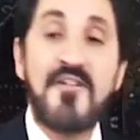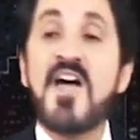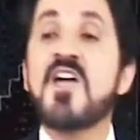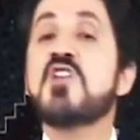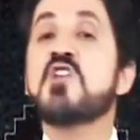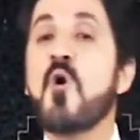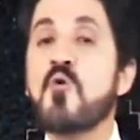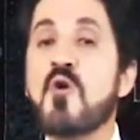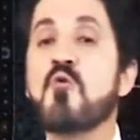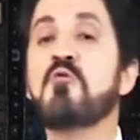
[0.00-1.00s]

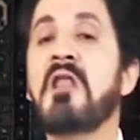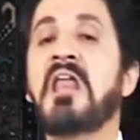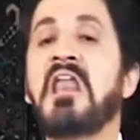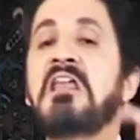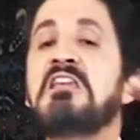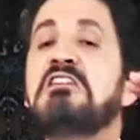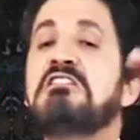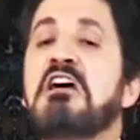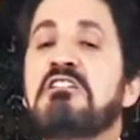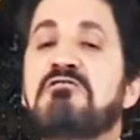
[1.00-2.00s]
فإنه يكون
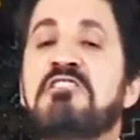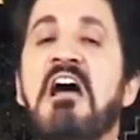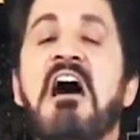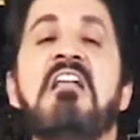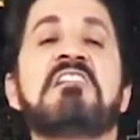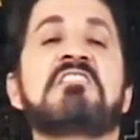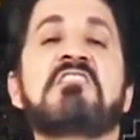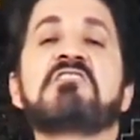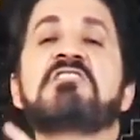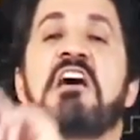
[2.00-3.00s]
أنانيا في أعلى
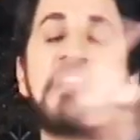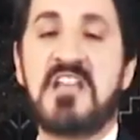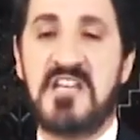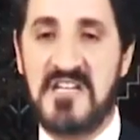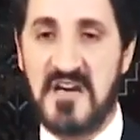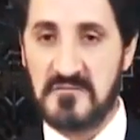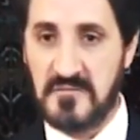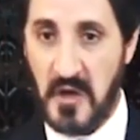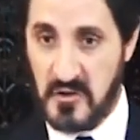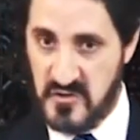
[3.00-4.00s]
درجات الأنانية
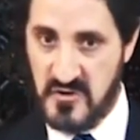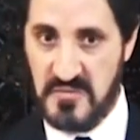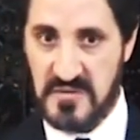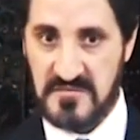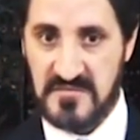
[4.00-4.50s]
عجيب